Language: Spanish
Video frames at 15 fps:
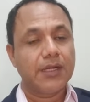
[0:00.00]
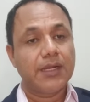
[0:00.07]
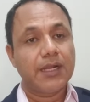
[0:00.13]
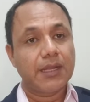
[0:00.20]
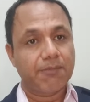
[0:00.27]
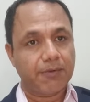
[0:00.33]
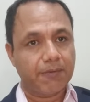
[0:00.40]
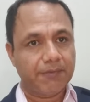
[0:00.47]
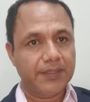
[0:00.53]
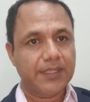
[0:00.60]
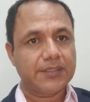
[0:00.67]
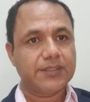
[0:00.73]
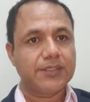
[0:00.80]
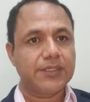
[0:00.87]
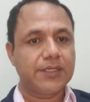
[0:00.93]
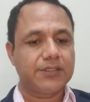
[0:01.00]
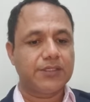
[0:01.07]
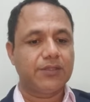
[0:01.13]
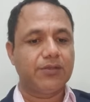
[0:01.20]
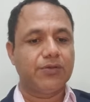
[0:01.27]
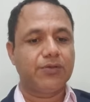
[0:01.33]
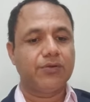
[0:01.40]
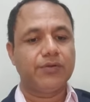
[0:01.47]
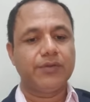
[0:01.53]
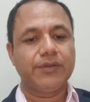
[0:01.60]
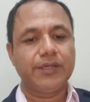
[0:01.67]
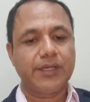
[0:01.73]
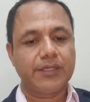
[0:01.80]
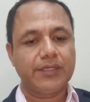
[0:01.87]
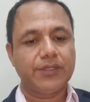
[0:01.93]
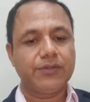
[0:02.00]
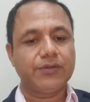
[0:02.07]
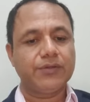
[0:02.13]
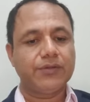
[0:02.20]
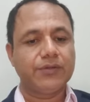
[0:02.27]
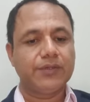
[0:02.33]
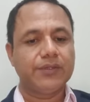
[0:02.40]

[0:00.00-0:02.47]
la propiedad sigue siendo del ejido